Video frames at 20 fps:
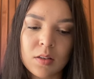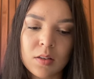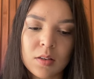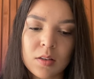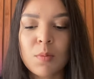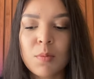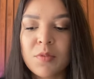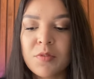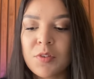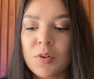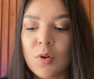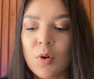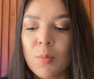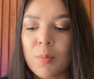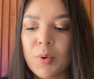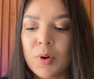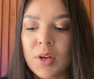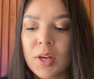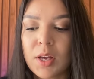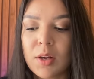Como ficou um
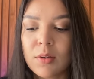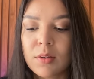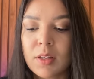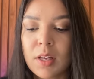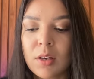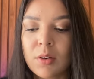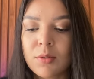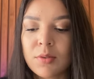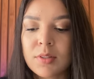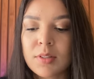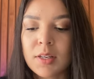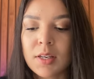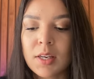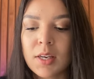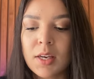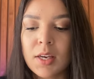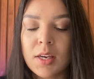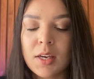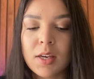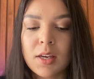pouquinho da luz
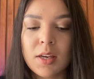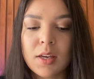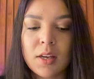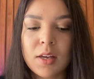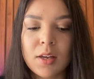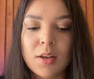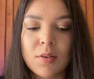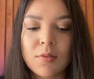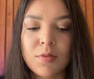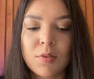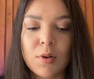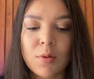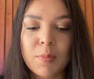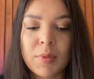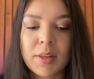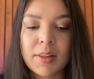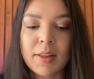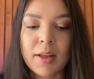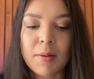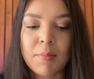aqui, eu vou
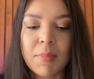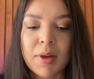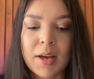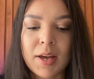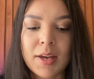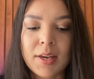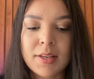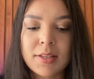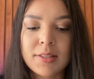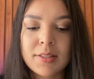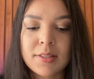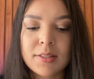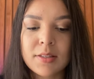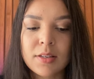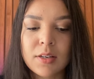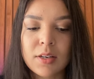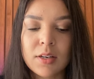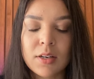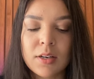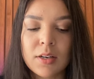aumentar
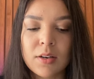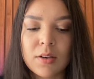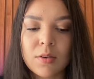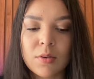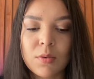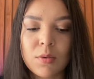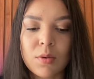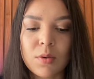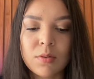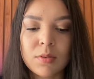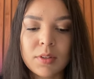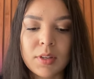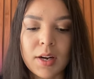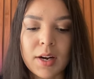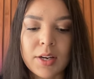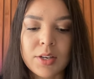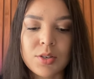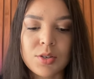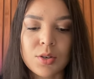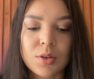mais o
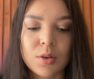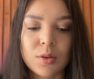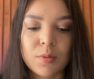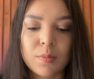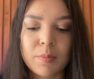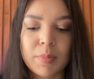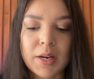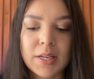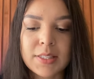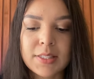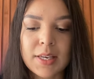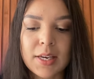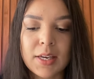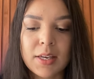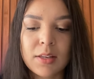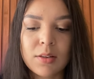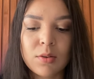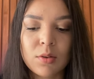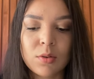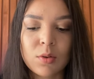contraste, ó, para
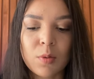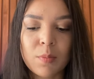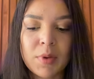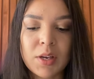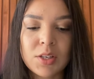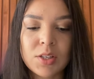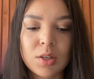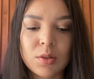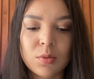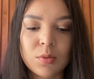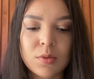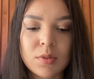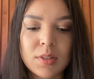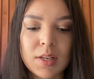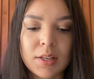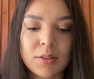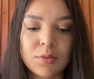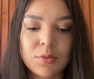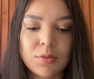sair totalmente a luz lá do